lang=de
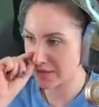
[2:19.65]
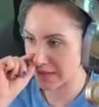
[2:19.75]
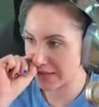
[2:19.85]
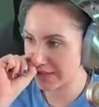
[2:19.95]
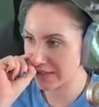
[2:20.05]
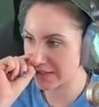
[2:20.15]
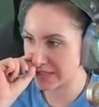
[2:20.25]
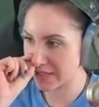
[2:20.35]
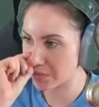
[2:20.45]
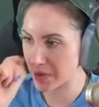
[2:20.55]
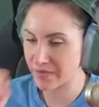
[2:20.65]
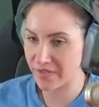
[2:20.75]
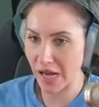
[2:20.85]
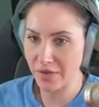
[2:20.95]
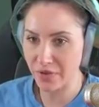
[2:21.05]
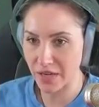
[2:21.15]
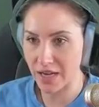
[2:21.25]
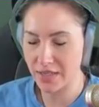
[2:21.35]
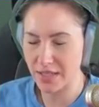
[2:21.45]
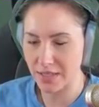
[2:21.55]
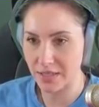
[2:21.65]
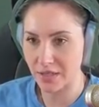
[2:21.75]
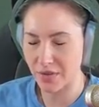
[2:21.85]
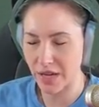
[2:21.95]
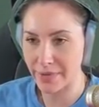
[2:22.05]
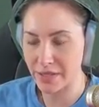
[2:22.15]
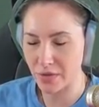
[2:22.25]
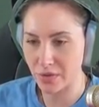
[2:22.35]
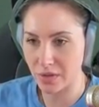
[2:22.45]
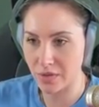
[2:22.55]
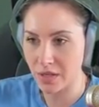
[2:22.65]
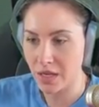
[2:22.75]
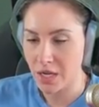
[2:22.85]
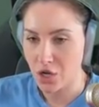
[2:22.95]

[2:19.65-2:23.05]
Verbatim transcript: Nein, ich hatte auch beim Walfall Angst, dass ich auf einmal in so einen